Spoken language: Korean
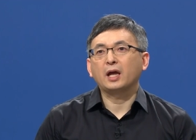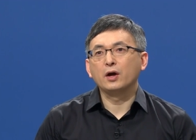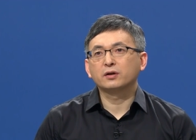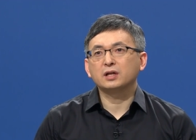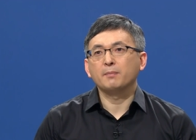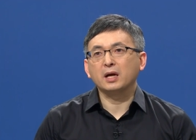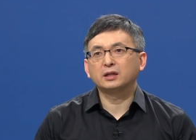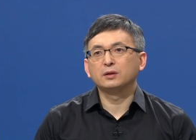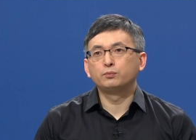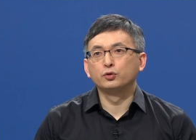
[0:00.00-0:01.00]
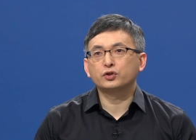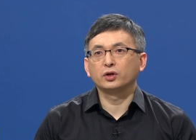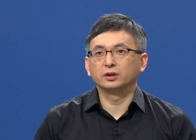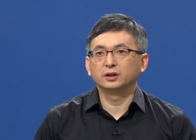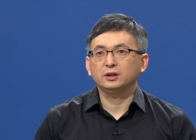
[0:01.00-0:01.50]
개혁자 마르틴
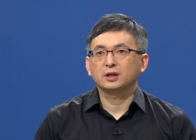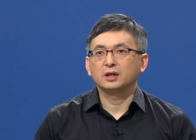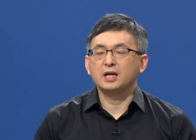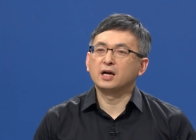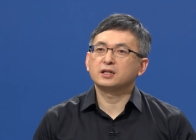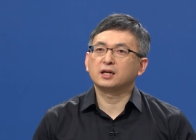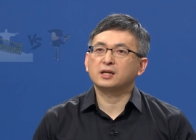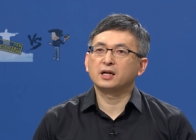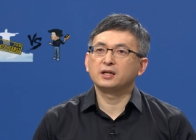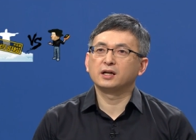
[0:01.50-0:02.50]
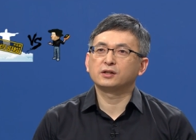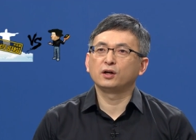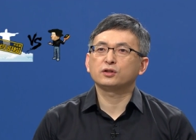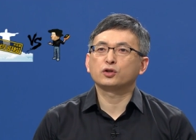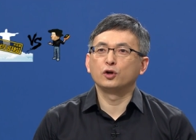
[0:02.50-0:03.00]
부처는 양자
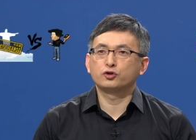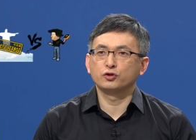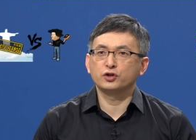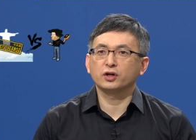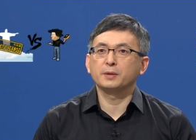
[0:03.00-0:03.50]
사이에서 절충적